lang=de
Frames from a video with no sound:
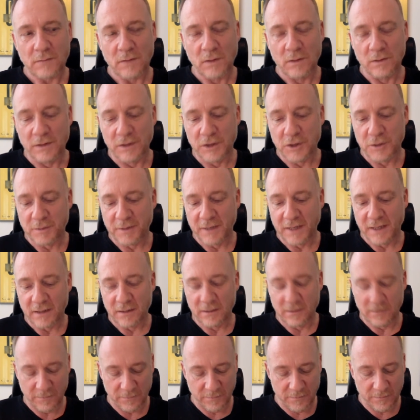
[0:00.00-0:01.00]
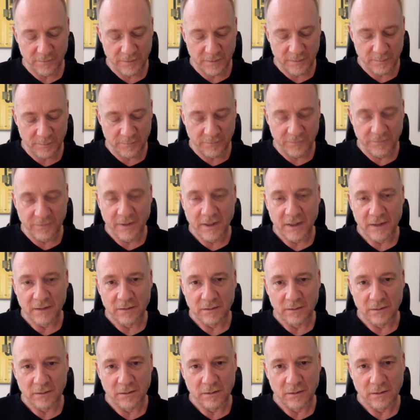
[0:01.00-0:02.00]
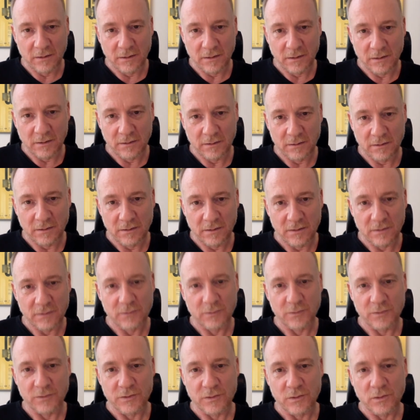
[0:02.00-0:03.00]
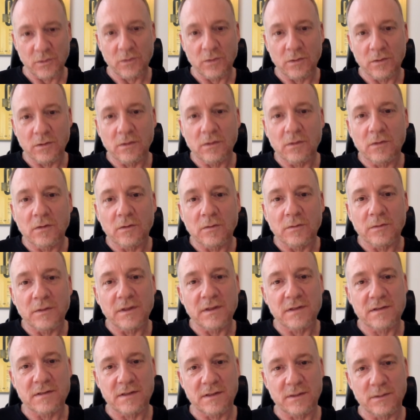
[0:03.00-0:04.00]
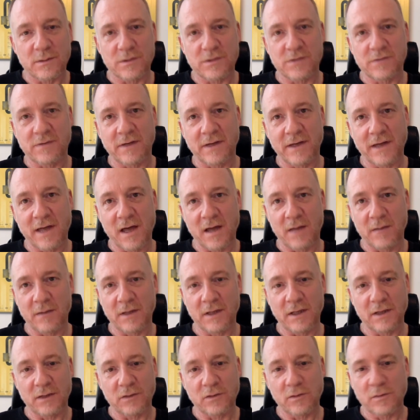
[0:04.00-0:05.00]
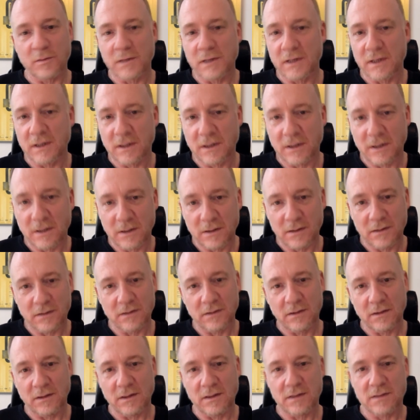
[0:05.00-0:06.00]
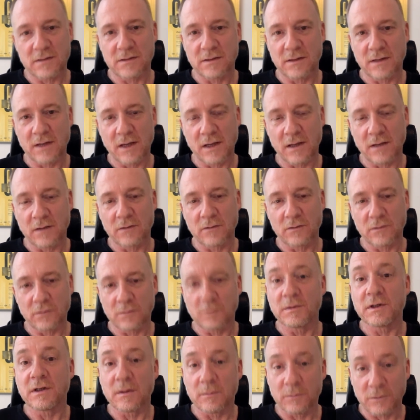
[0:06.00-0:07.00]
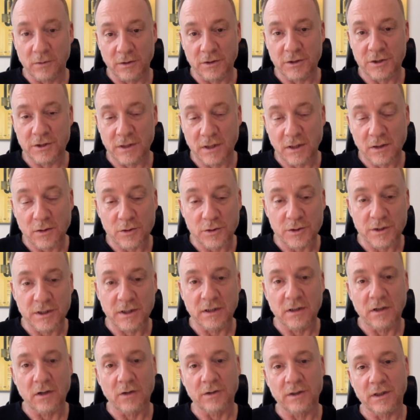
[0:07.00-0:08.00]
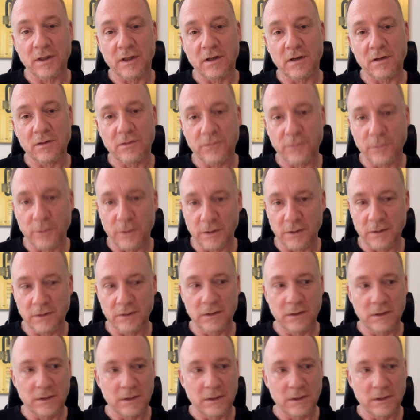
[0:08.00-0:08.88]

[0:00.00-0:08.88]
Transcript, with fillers: und entsprechend ähm, werden die Diskussion um die CO2-ärmere Atomenergie in den nächsten Jahren und mit dem deutschen Ausstieg auch nicht aufhören.